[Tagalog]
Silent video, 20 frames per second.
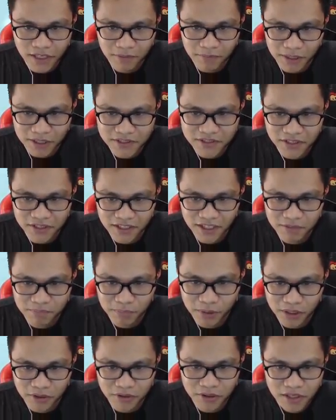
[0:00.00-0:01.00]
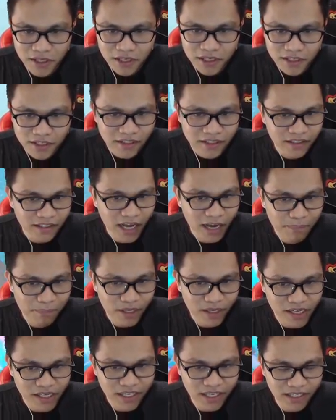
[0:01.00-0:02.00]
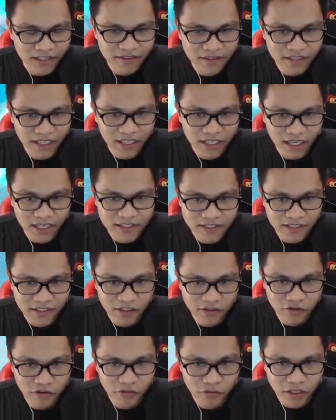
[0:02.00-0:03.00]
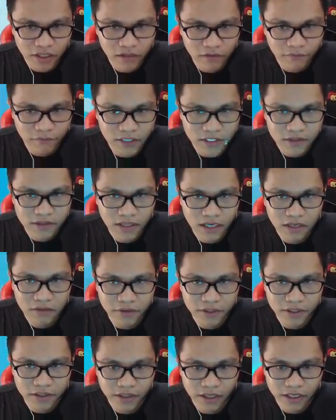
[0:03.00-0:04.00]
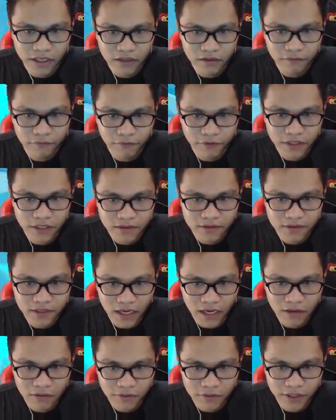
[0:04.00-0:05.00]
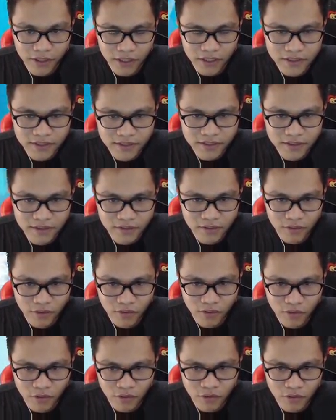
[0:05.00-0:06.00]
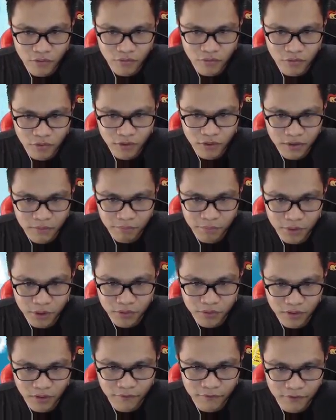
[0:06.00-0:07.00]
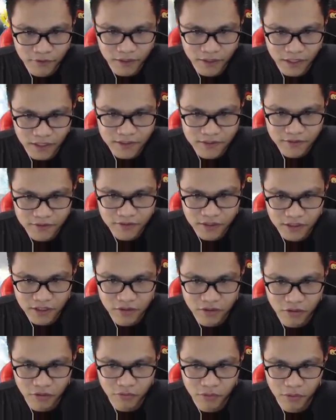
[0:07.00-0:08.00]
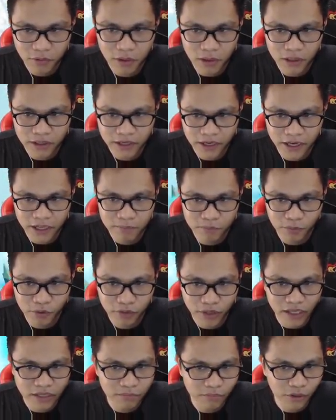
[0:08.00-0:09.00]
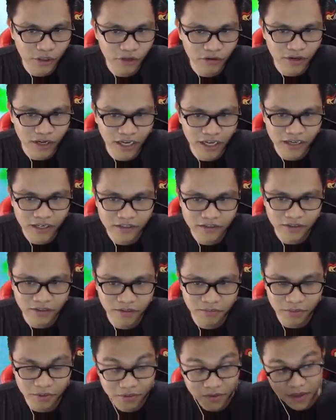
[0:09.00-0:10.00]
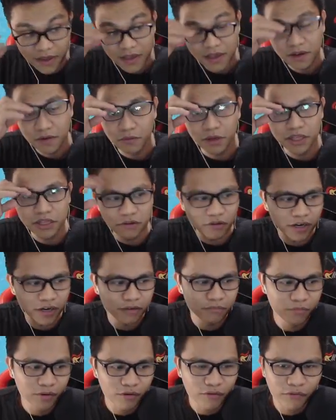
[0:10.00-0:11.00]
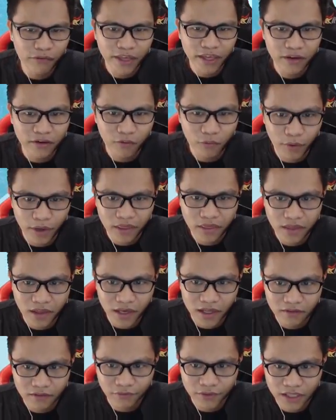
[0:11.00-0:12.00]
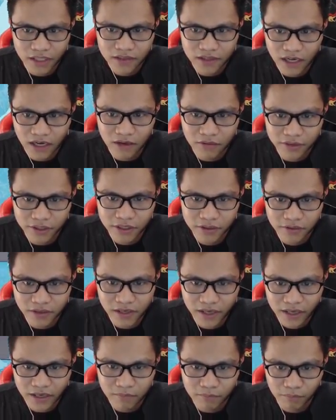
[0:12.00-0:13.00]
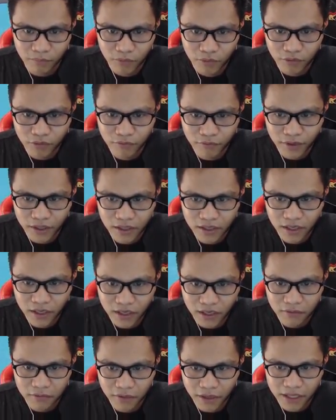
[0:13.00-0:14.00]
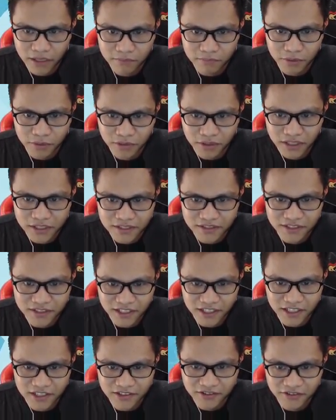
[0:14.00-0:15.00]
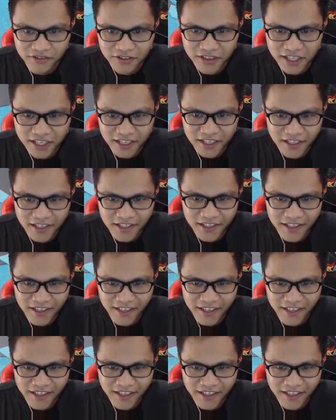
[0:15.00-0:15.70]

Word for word: mentioned it pero napakaganda guys. Tingnan nyo yung Infinite Tower. The Infinite Tower is so beautiful guys. So tingnan nyo, oh, rainbow rainbow yung character mo. When you are moving with the Infinite Tower, you're like moving like a rainbow guys. So tingnan nyo, wee!